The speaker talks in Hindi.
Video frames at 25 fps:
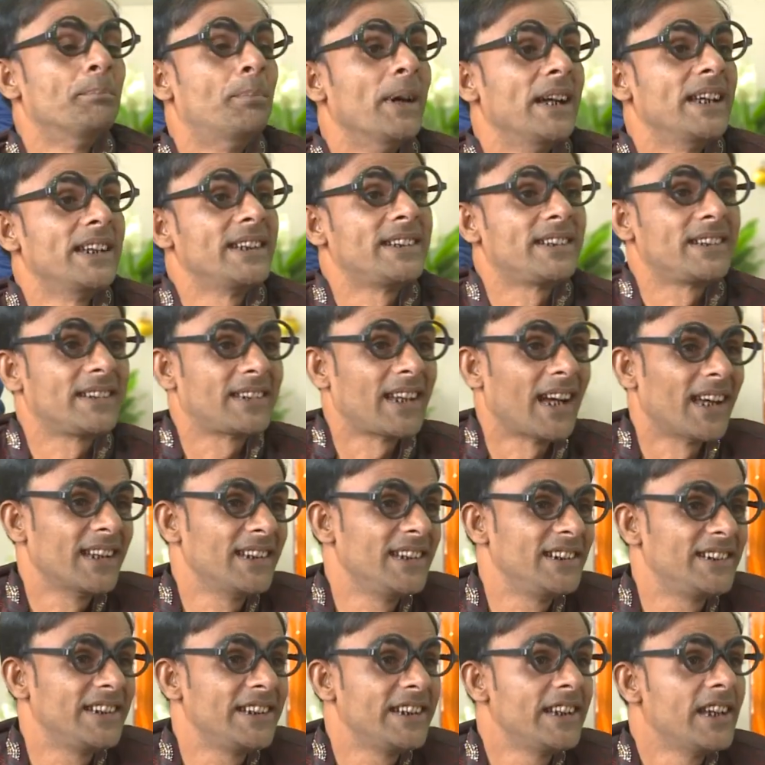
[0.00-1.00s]
भाई
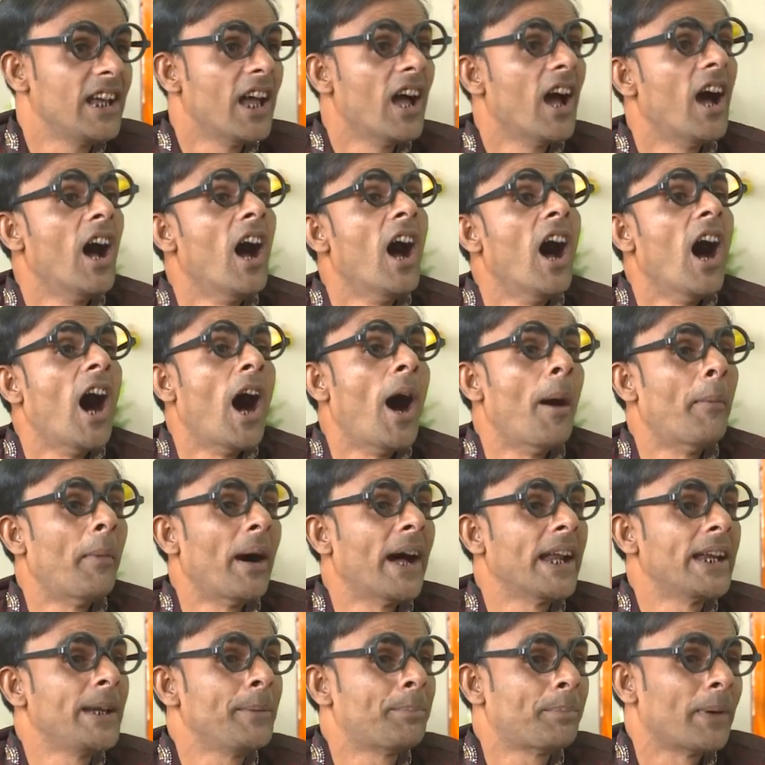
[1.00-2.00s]
तानी जी
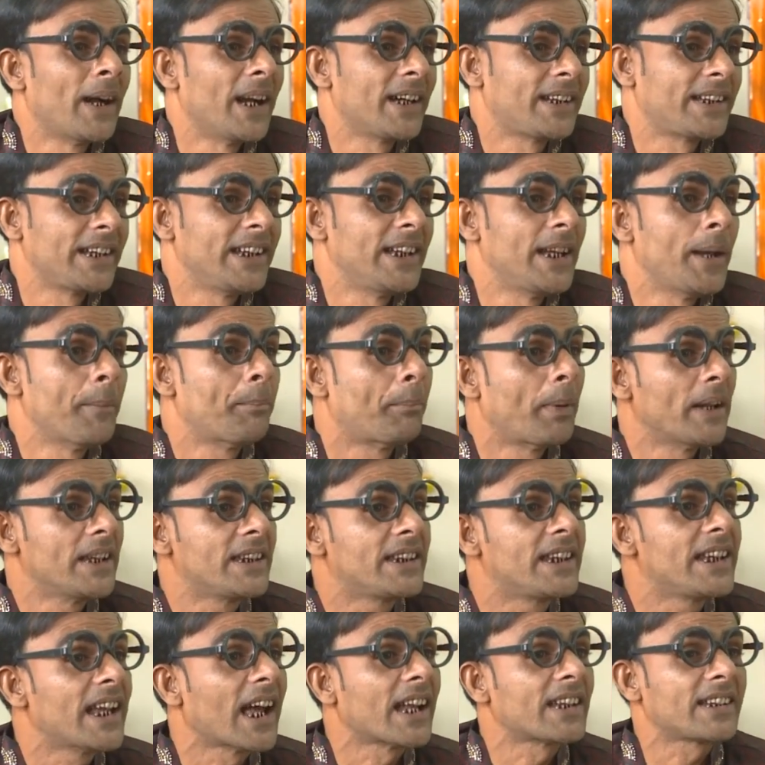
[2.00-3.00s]
हमारी पार्टी ने
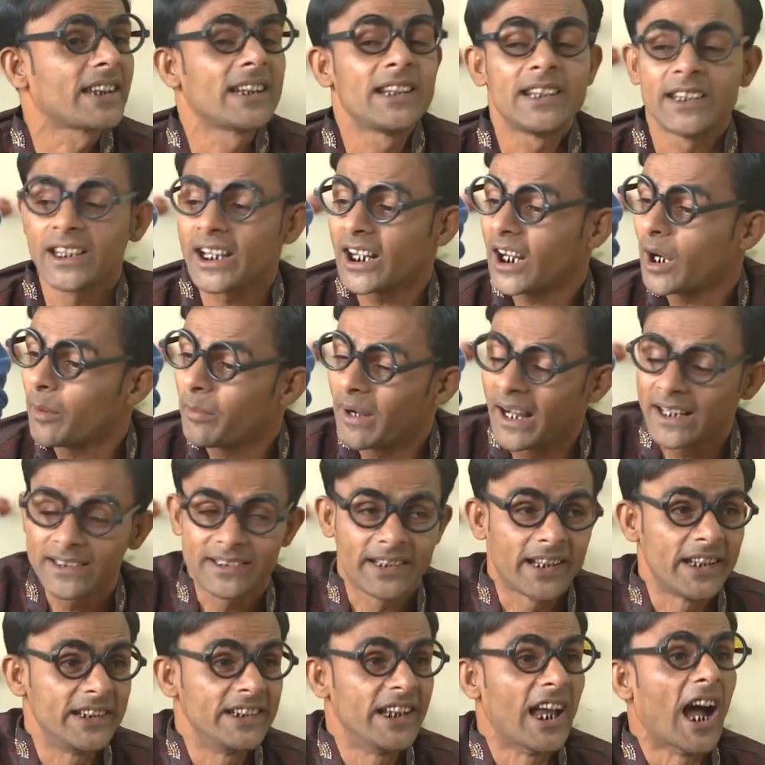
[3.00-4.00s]
बल्दियाती
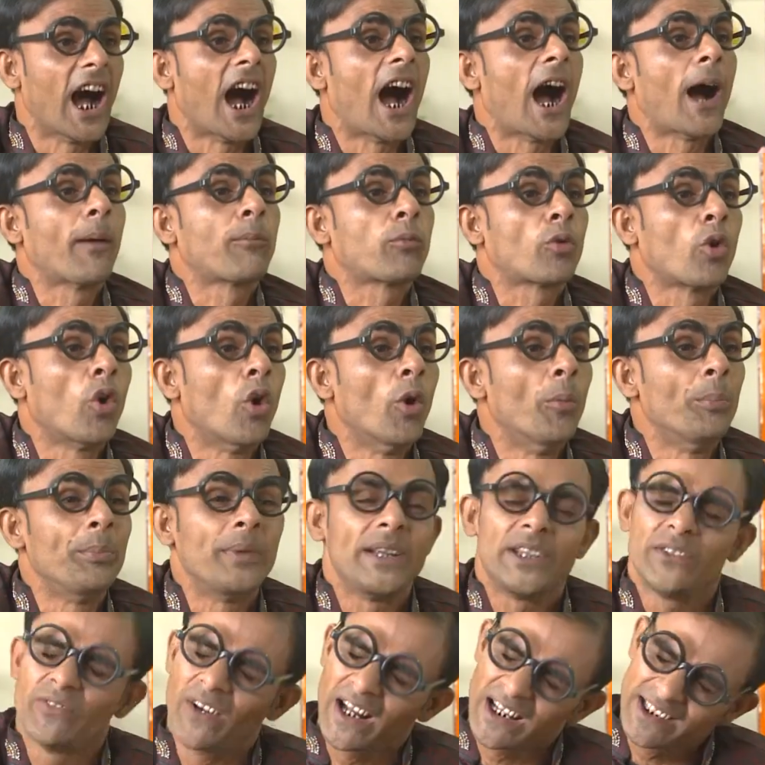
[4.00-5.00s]
इंतबात के लिए आपको
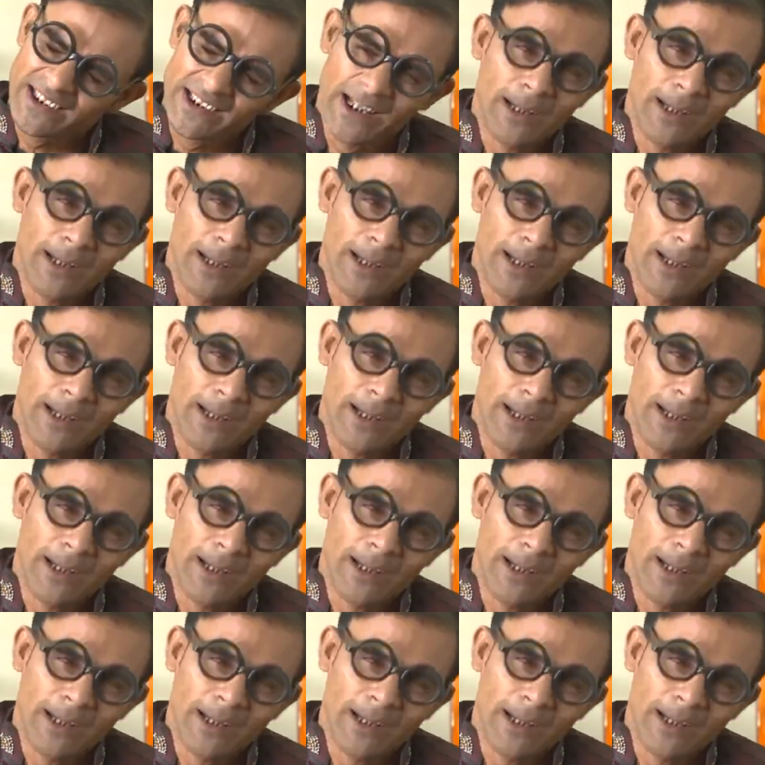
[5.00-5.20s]
उम्मीदवार